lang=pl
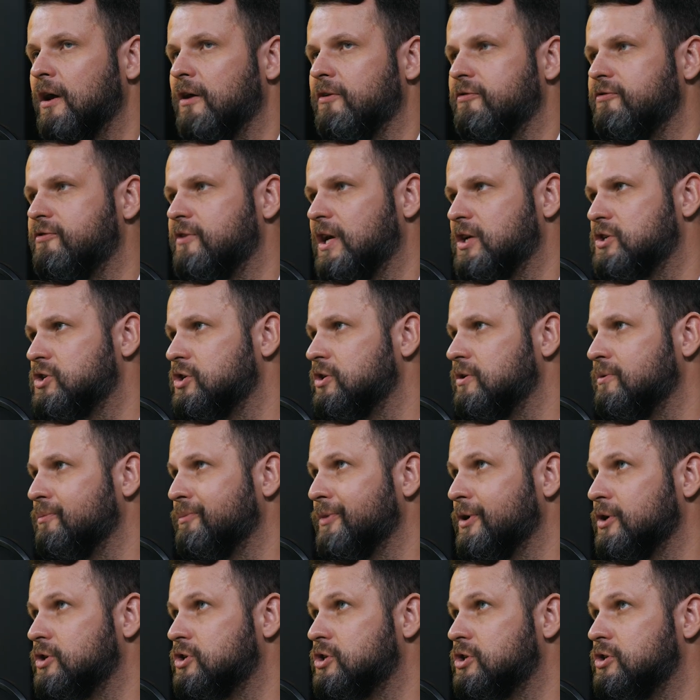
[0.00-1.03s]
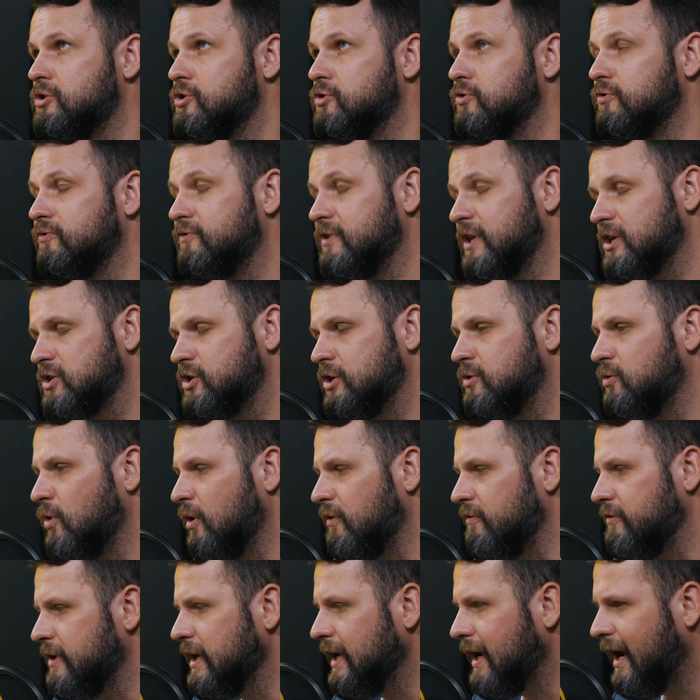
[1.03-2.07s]
w naszym życiu, w naszej
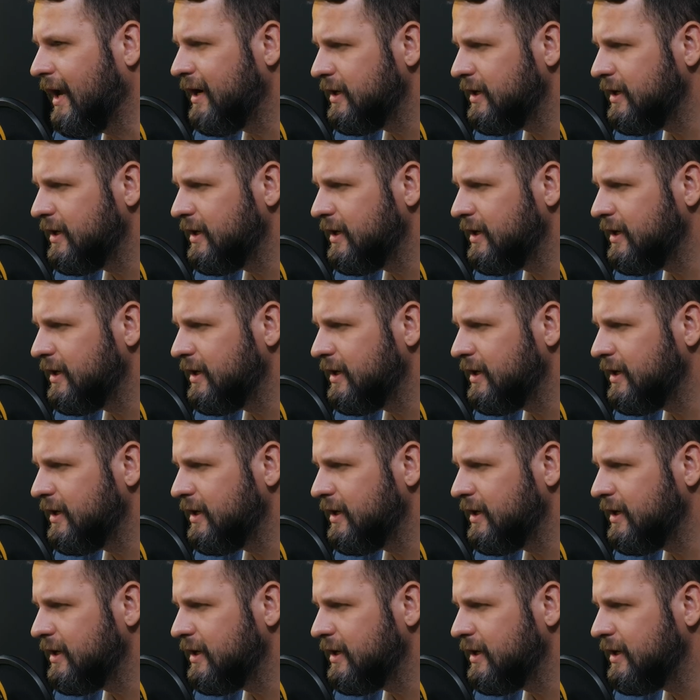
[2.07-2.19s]
głowie,